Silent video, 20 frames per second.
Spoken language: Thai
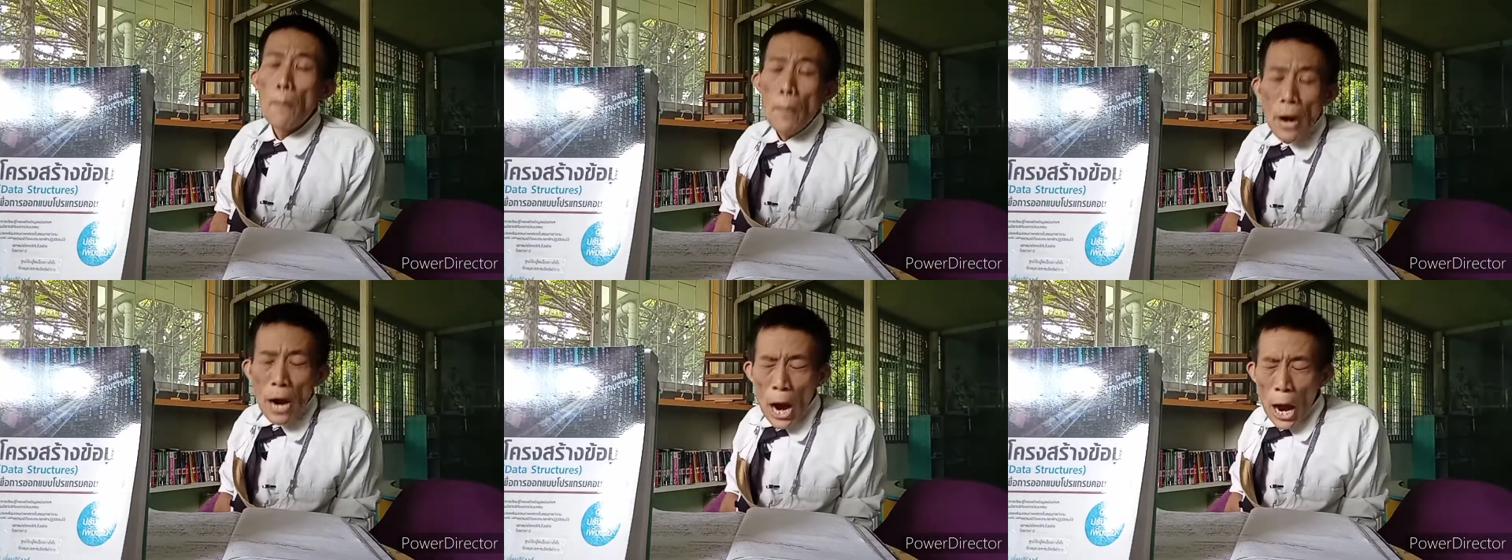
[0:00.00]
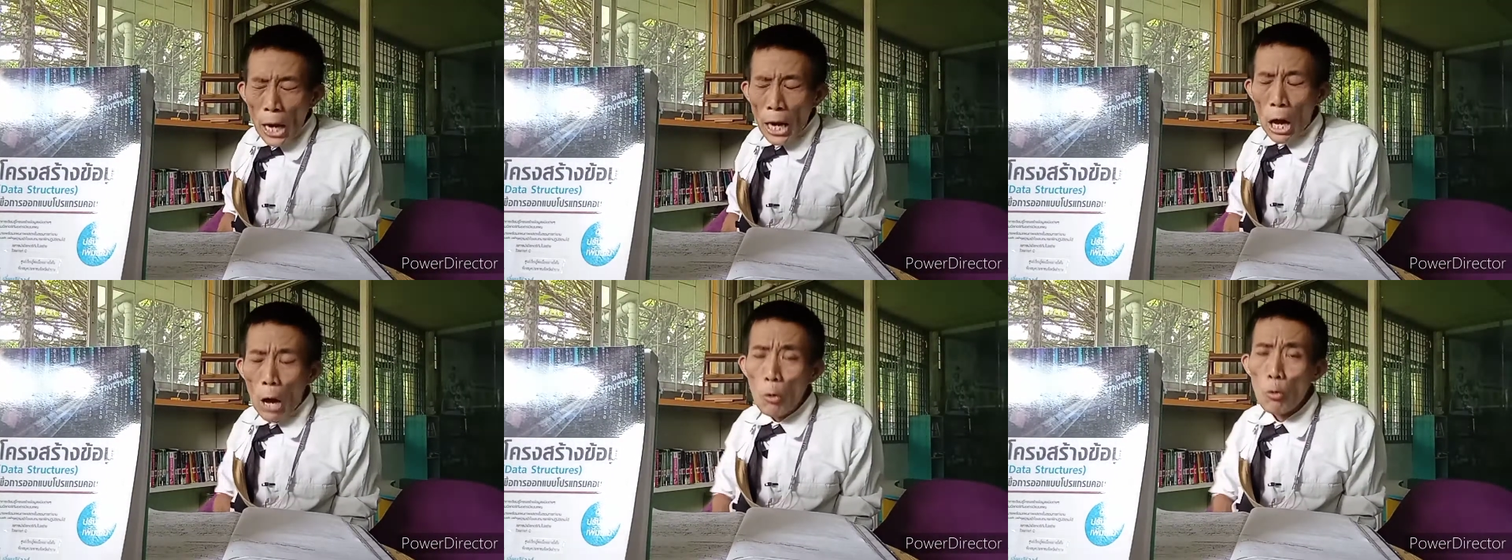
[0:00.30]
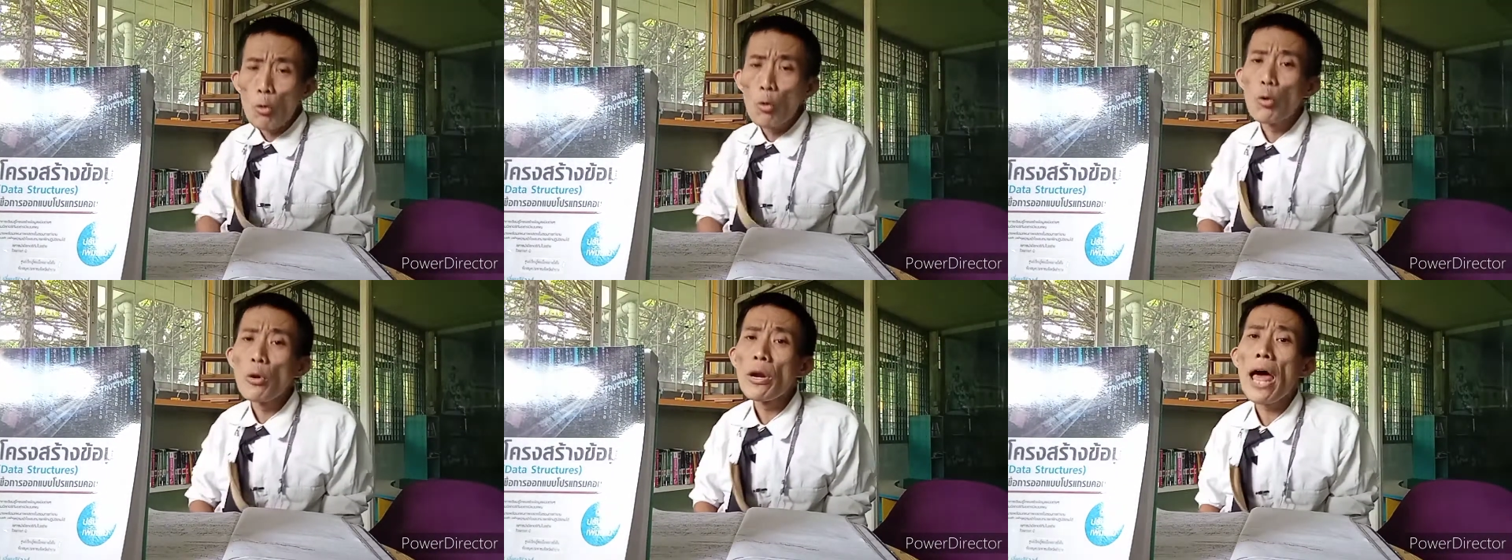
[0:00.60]
เมื่อเรา
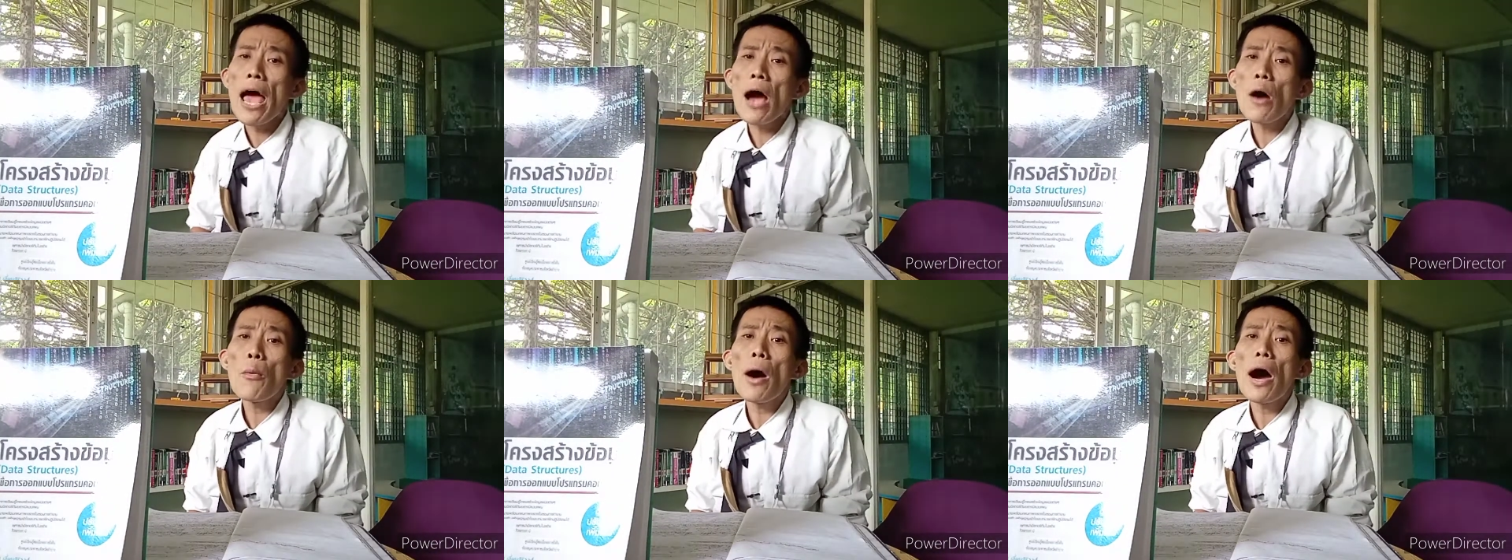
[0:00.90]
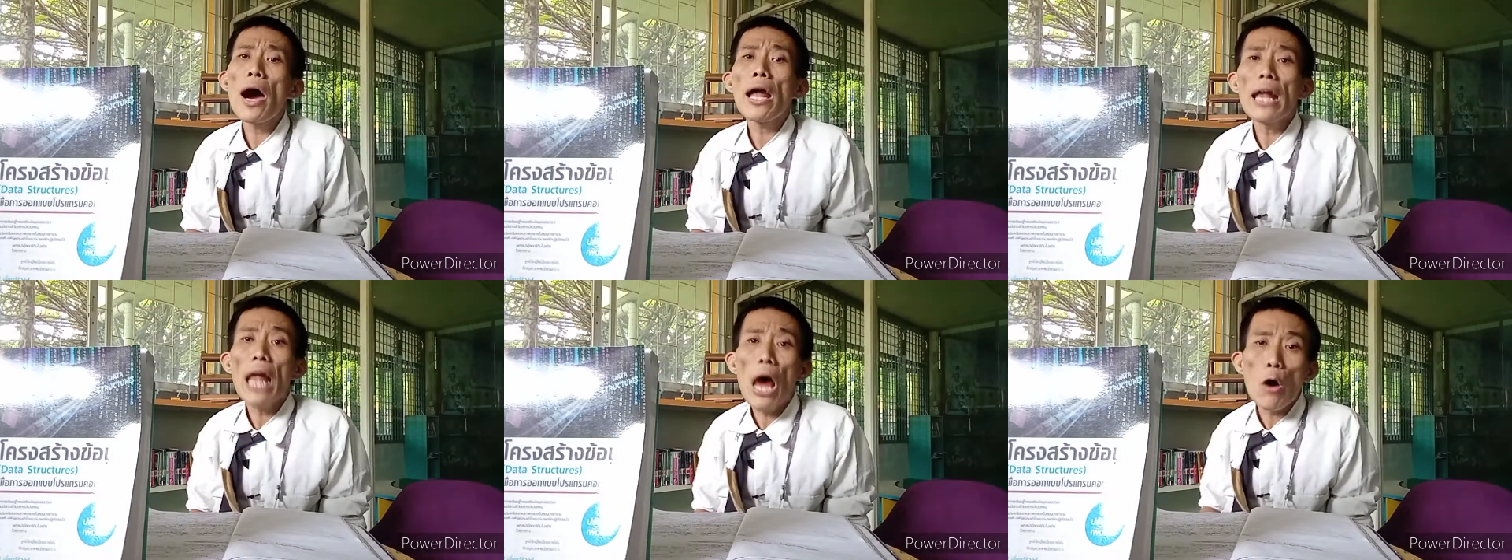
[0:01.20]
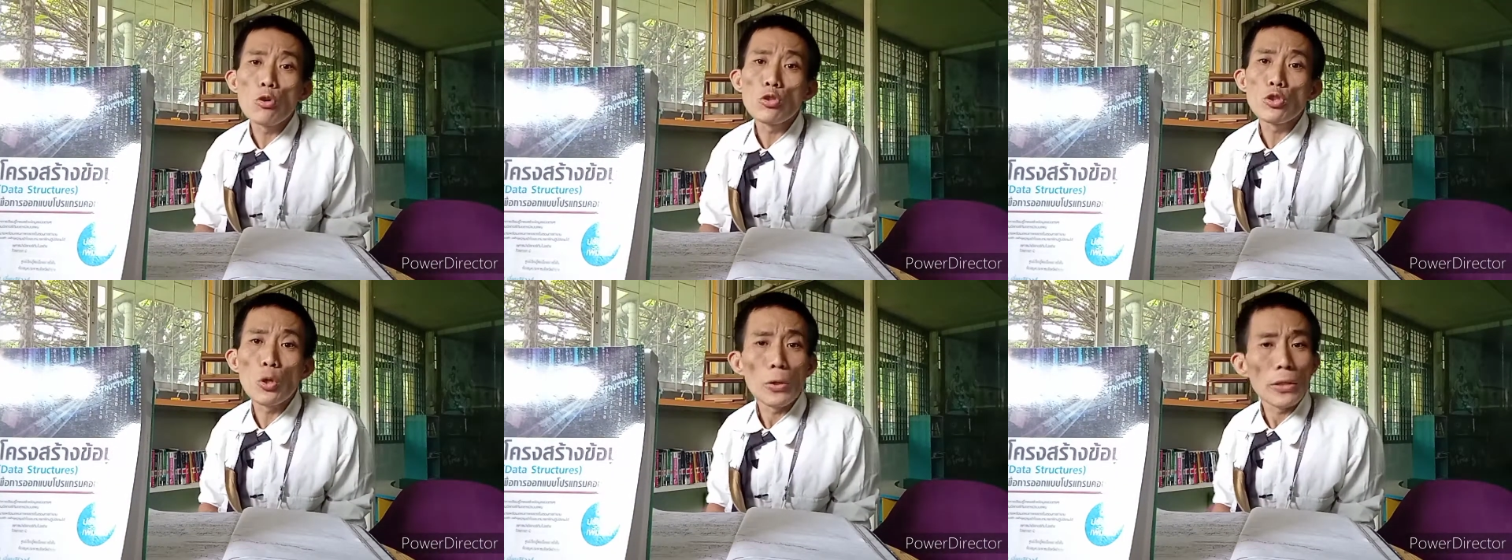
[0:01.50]
รู้แล้วว่าเรา
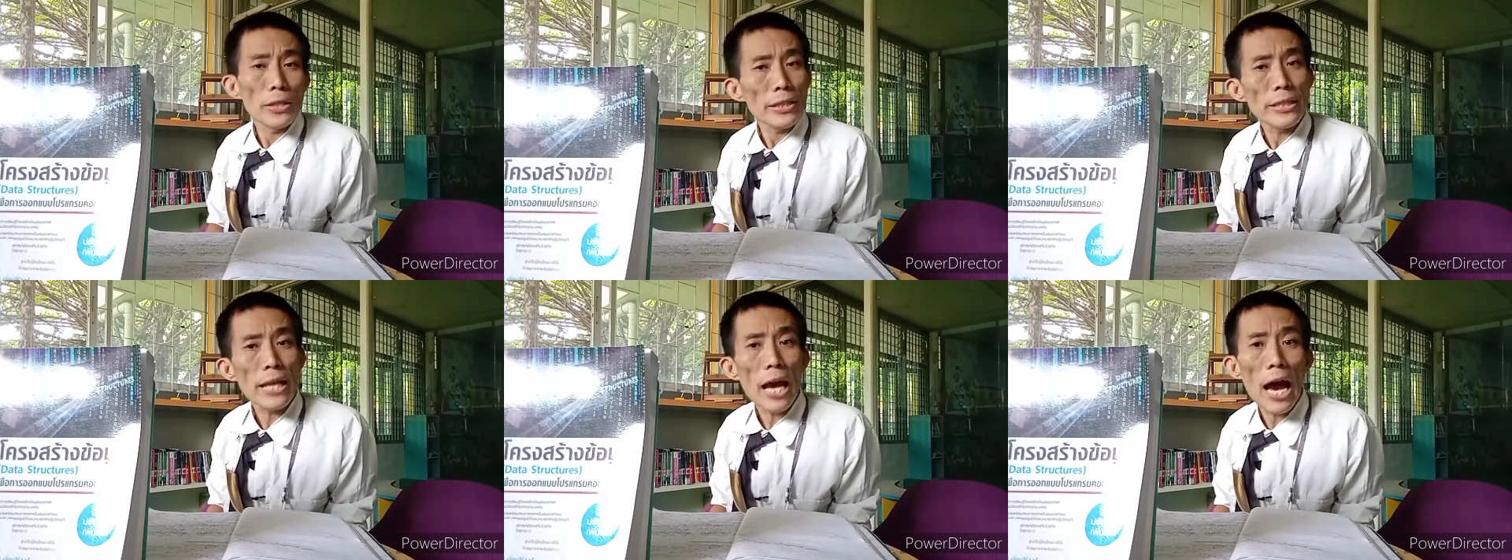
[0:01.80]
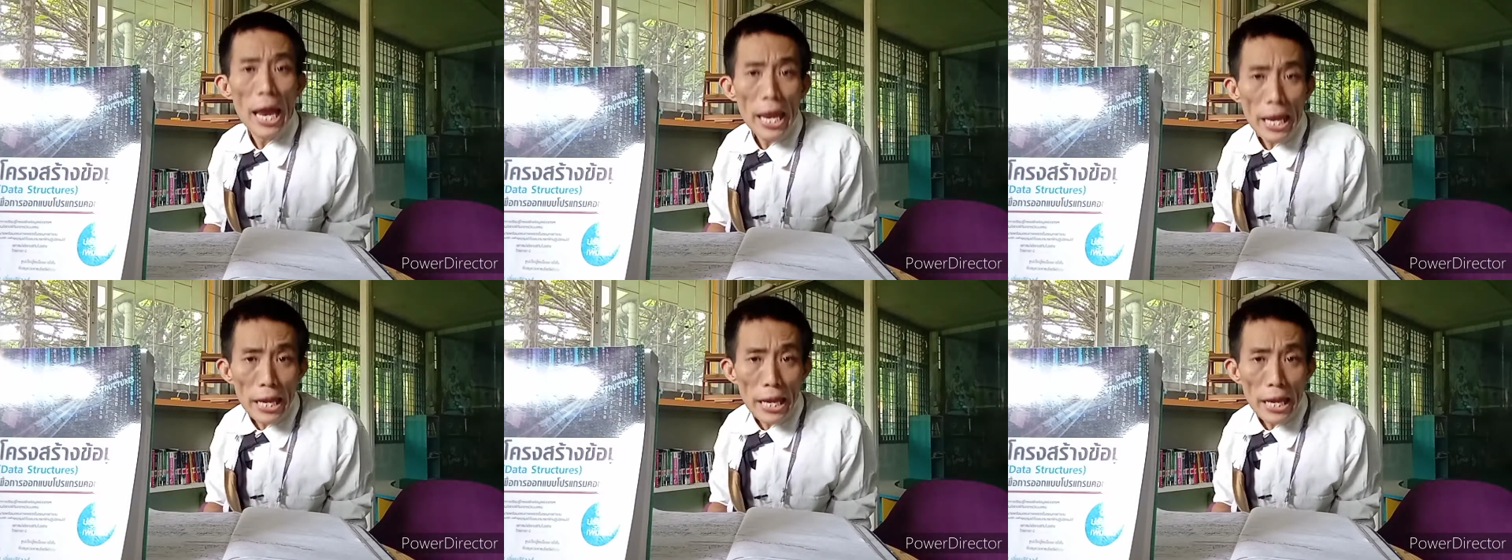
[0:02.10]
สนใจ